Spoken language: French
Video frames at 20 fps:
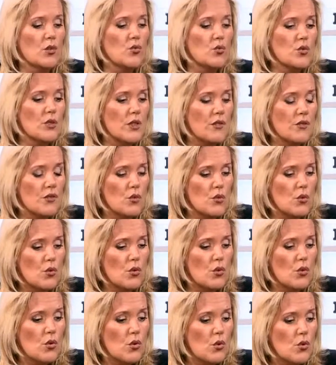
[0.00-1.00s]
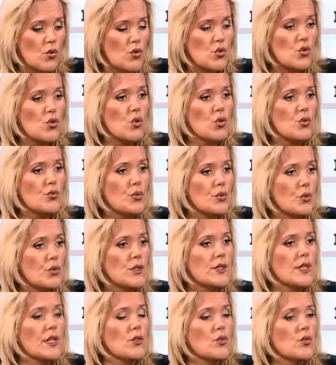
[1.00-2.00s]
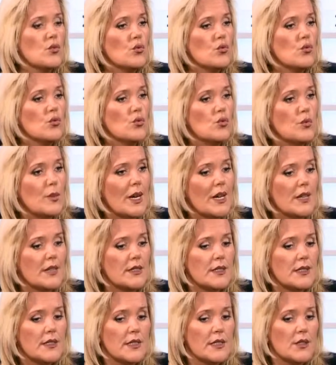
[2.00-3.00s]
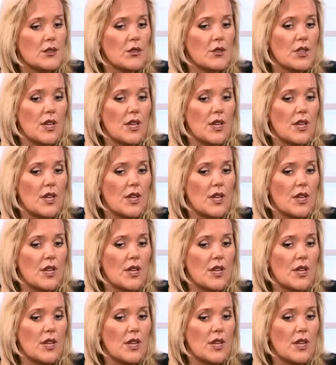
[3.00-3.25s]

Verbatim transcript: nous avons aujourd'hui au sein du, parti